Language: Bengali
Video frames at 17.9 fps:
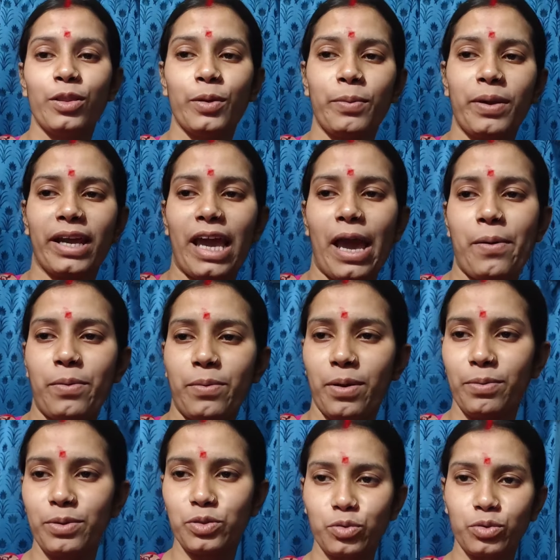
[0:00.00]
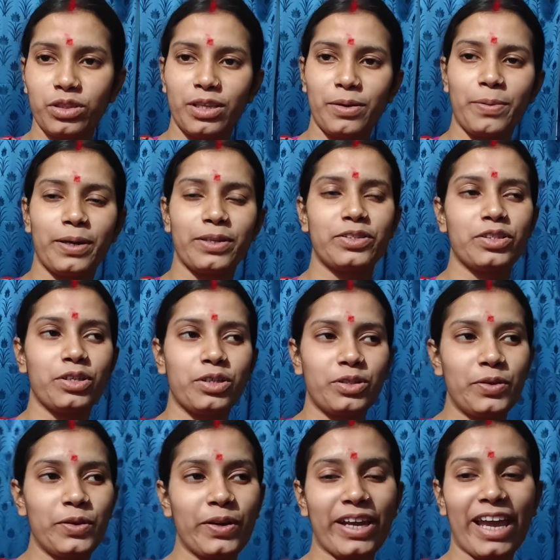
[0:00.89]
তোমরা কেমনভাবে শুনতে পাচ্ছ
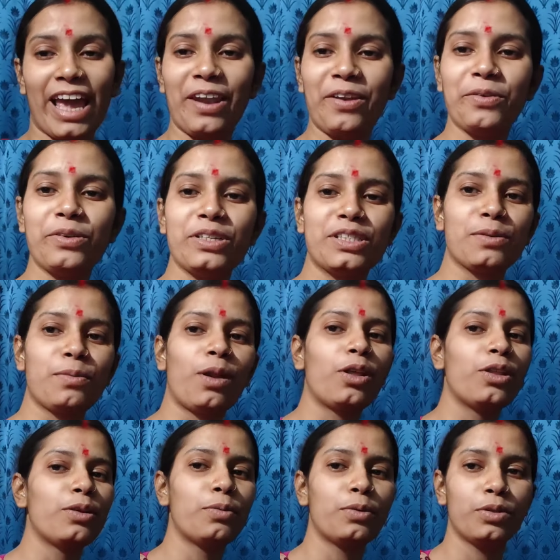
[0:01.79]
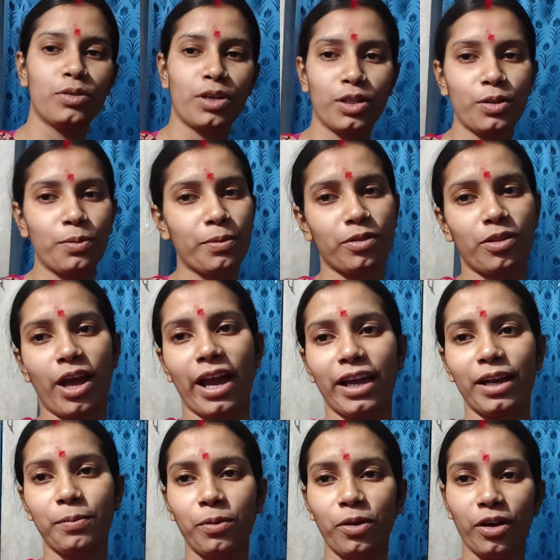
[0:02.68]
তো কেন হয়েছে বলো তো বন্ধুরা তোমরা তো
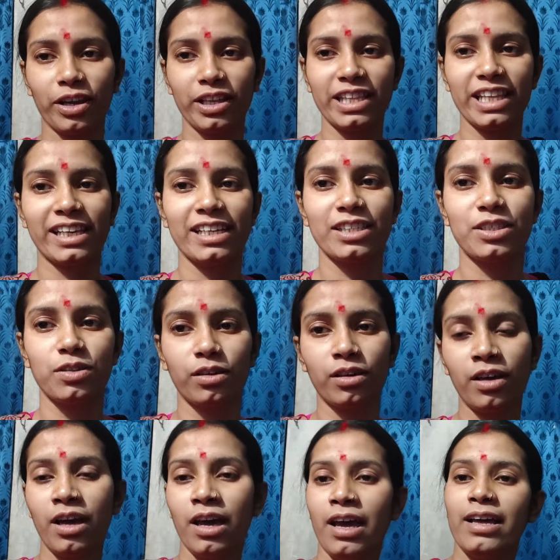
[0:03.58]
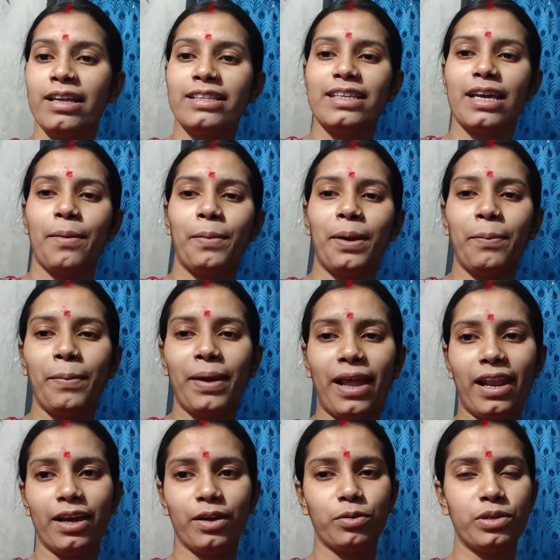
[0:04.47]
আগের ব্লগে দেখেছো যে আমরা
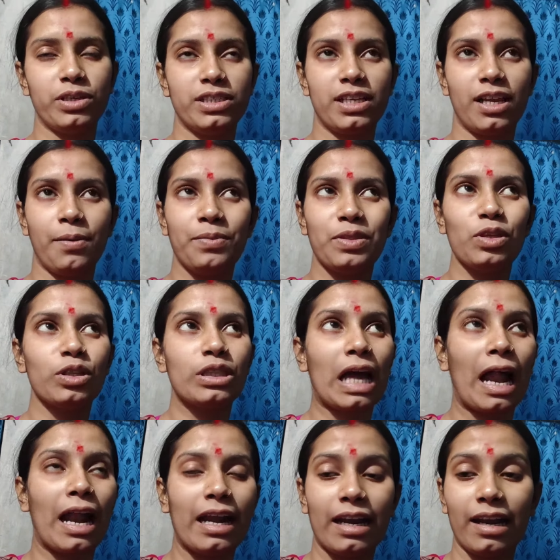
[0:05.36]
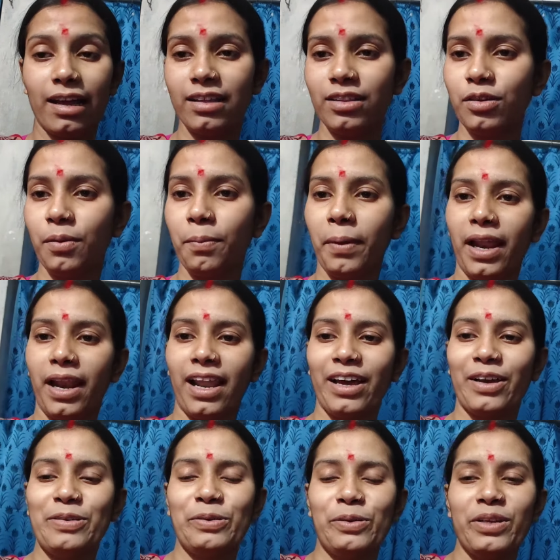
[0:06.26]
মেলা ঘুরেছিলাম তো ঠান্ডায় তো
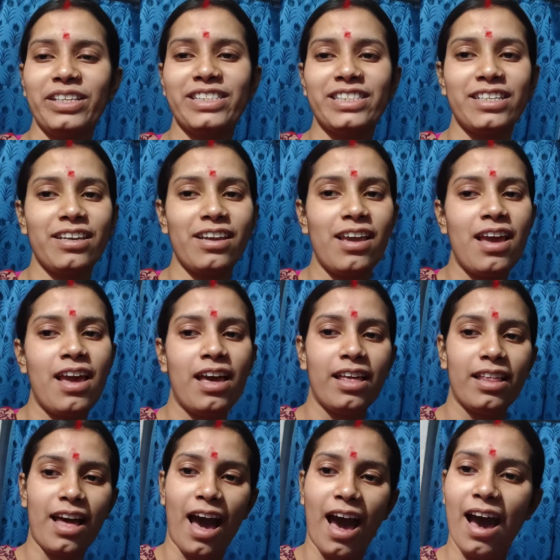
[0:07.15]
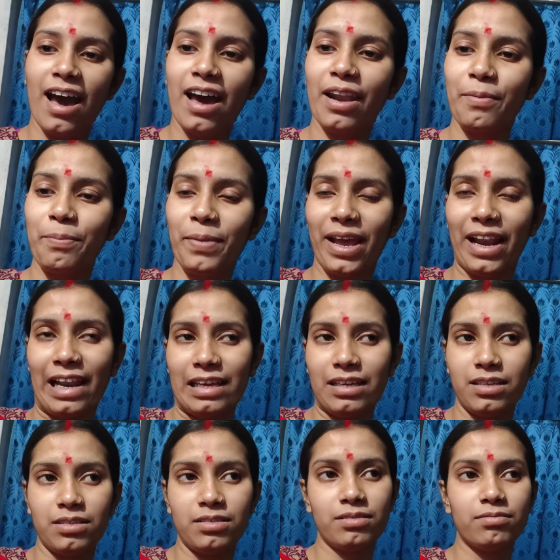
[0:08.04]
মেলা ঘুরেছি আর
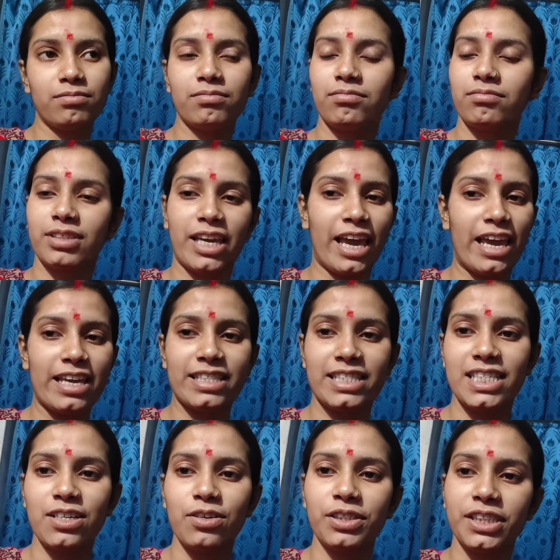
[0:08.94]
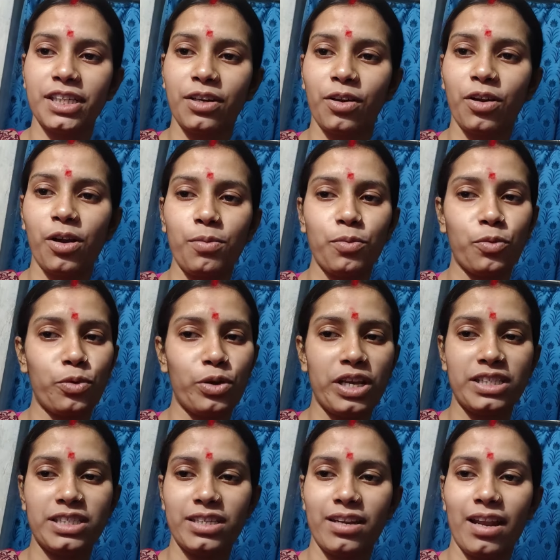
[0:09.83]
মেলায় খেয়েছিও সেরকম
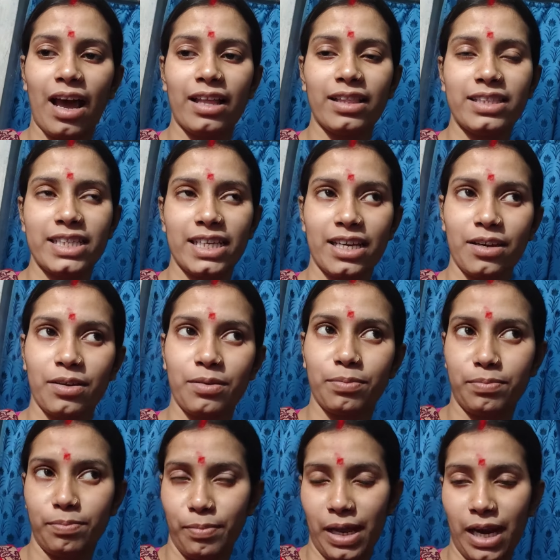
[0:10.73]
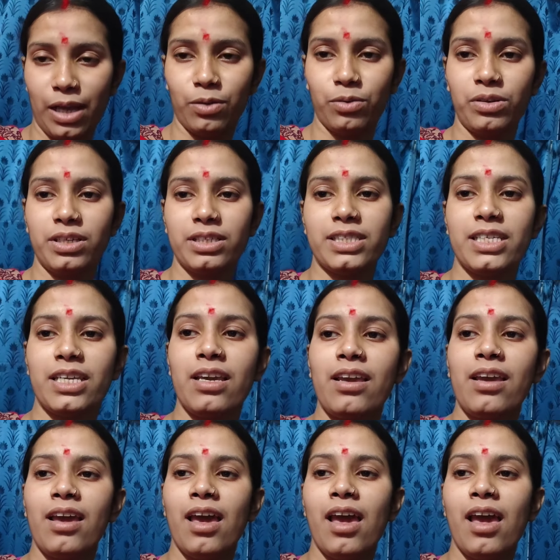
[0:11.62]
ঘুরেছি রাত জেগে বেলা ঘুরেছি